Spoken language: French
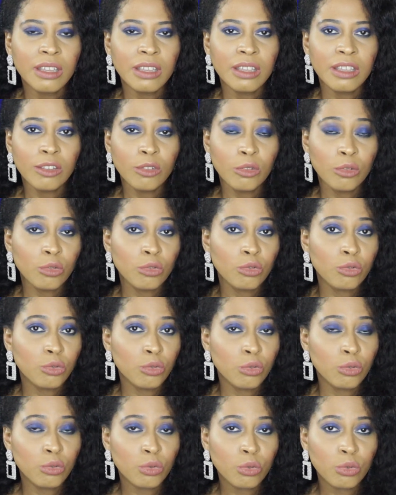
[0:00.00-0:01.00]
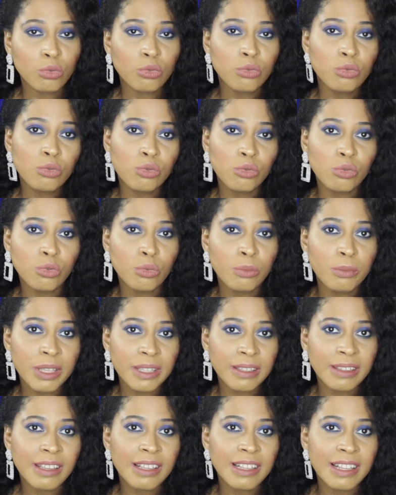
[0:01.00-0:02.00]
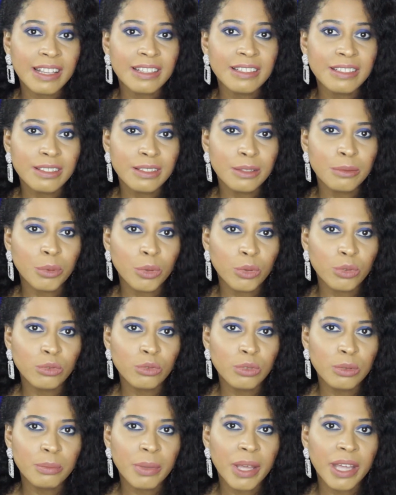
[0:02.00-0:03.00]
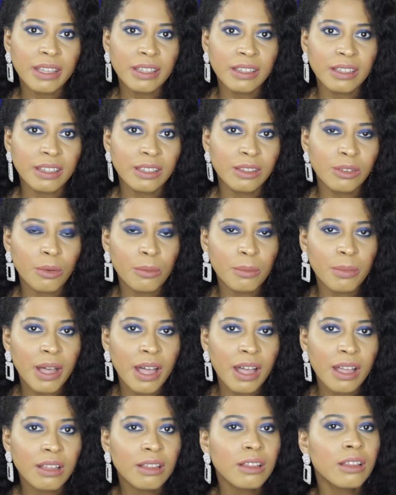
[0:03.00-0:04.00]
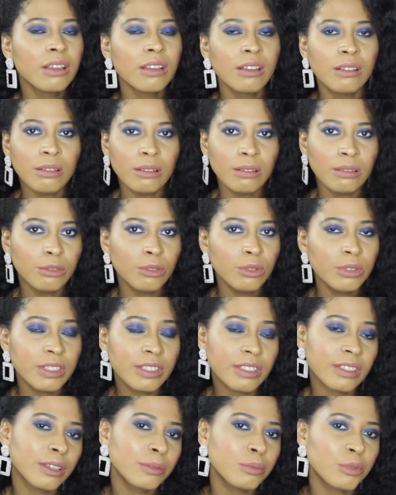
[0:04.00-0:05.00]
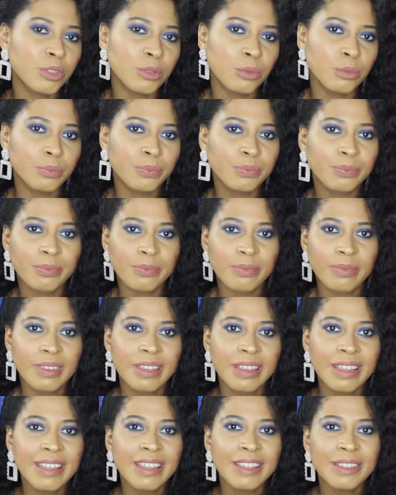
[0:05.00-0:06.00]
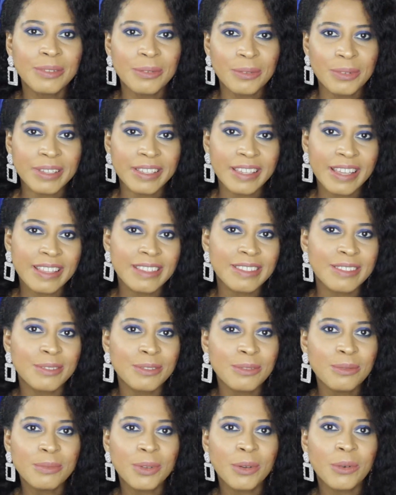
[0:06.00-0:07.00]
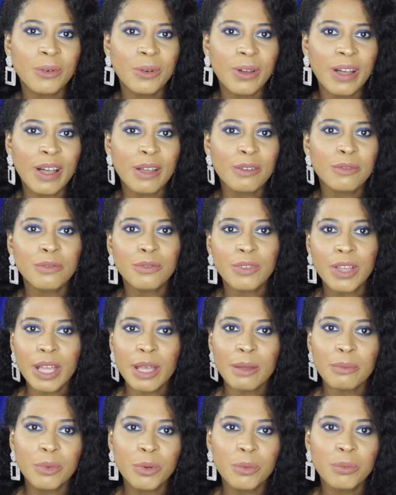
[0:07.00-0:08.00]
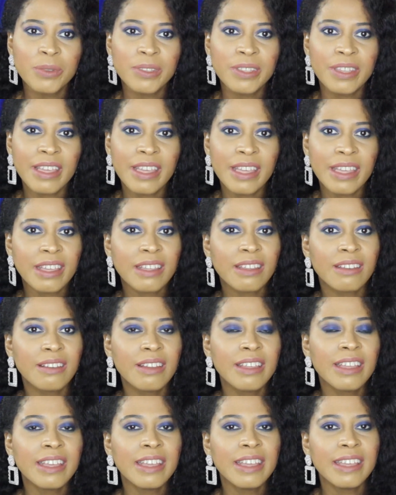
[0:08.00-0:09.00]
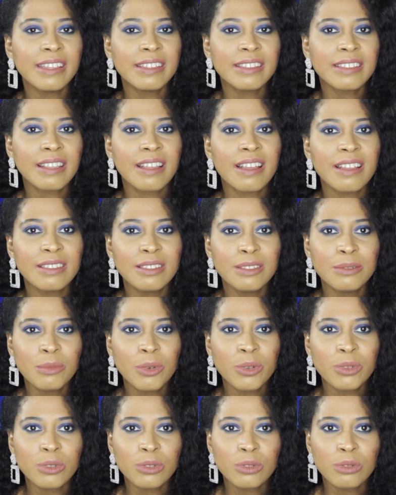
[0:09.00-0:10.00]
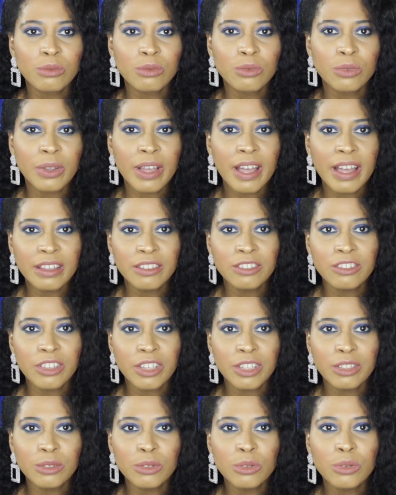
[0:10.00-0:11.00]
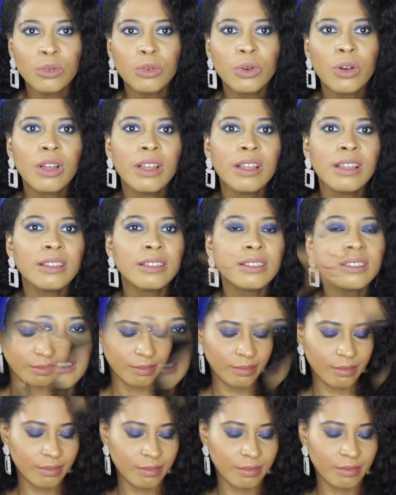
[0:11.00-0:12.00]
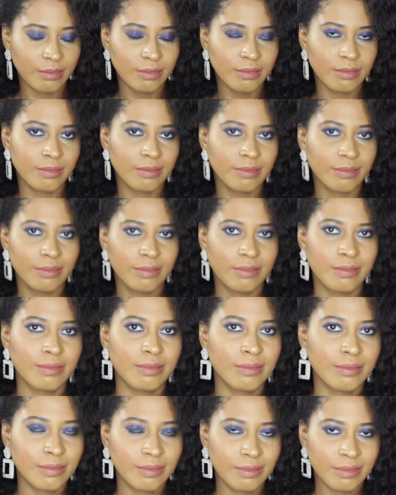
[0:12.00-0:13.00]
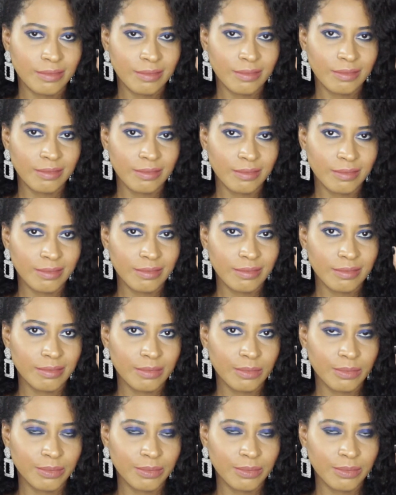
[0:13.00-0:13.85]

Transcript: Et surtout, je mettrai la liste des produits par écrit en barre euh, de description. Donc case numéro 1, fard à paupières, extra dimension, eyeshadow, teinte Havana 22 euros.